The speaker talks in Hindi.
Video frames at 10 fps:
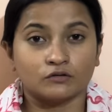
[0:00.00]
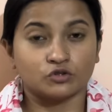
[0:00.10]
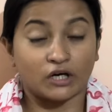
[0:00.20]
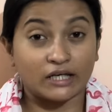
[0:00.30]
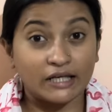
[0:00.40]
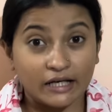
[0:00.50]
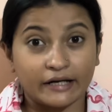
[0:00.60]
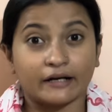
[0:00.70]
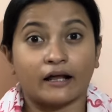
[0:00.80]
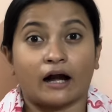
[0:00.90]
ज्वाइनिंग
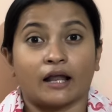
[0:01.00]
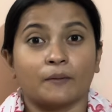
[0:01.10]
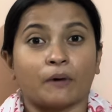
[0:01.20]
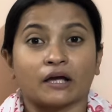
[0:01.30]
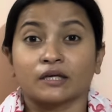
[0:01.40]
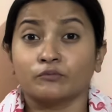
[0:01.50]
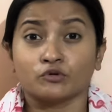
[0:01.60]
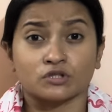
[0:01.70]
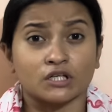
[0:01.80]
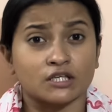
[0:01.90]
लेटर आ रहा है बाकी
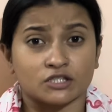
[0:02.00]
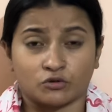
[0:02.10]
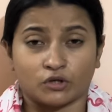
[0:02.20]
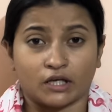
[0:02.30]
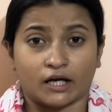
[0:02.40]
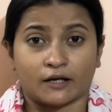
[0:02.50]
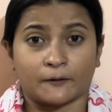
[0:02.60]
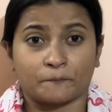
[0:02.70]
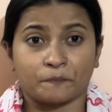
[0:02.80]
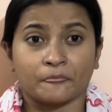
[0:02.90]
मोस्टली किसी को नहीं आ रहा
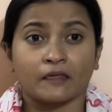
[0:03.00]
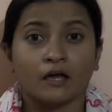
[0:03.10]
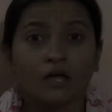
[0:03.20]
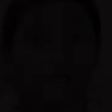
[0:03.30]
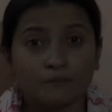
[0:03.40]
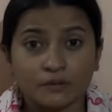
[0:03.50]
है